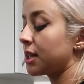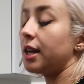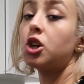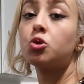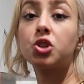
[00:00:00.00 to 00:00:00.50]

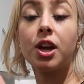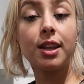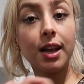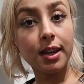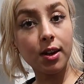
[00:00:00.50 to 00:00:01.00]
خليها
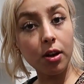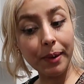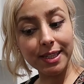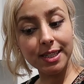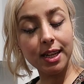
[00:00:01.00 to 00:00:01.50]
في لانه الا
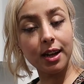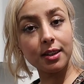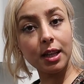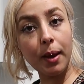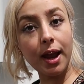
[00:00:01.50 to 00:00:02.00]
بقيتي
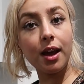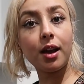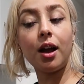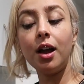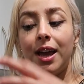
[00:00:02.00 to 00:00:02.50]
تكرطي بحال هكا